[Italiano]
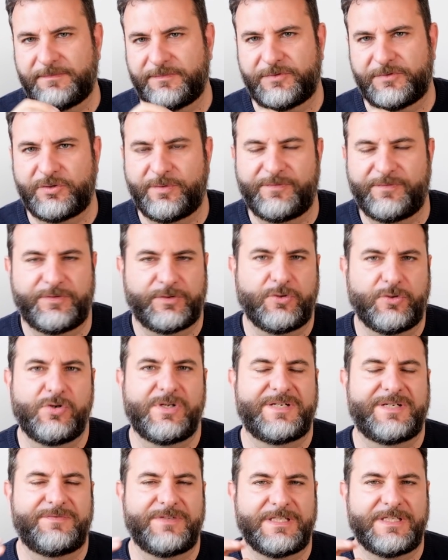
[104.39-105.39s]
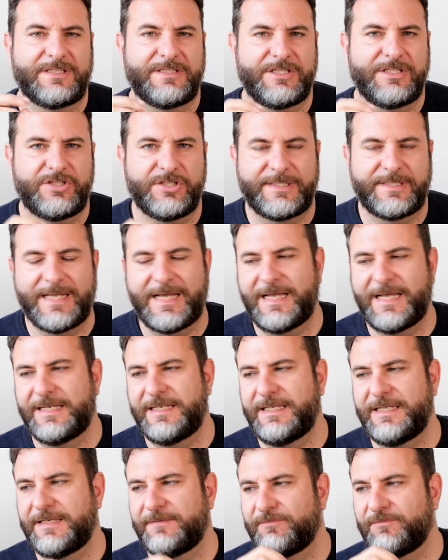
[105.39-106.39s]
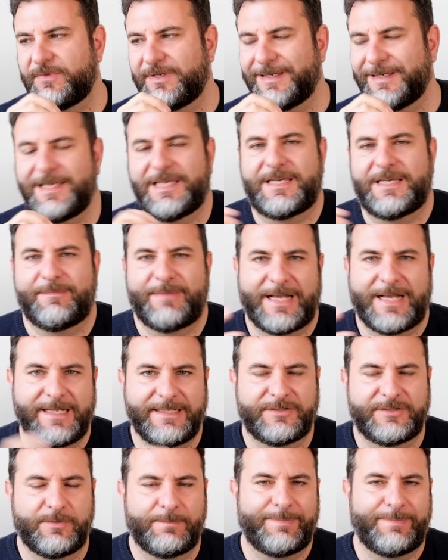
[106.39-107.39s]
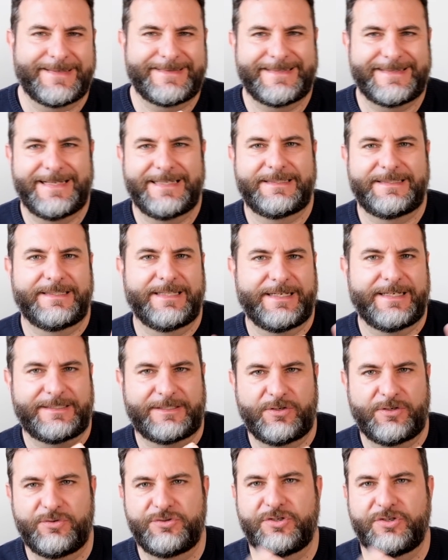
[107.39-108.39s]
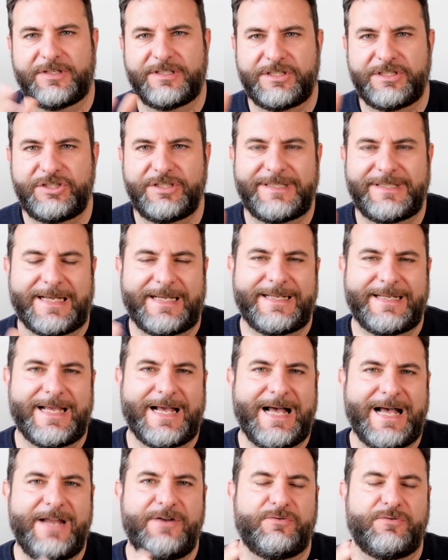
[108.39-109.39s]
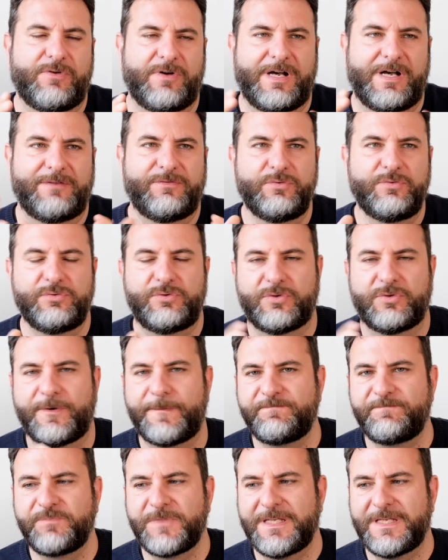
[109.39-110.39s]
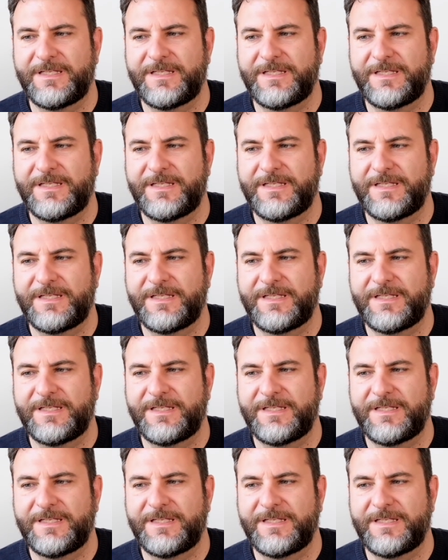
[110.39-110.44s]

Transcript: insomma, fotografi digitali e che magari sono passati dall'analogico al digitale hanno avuto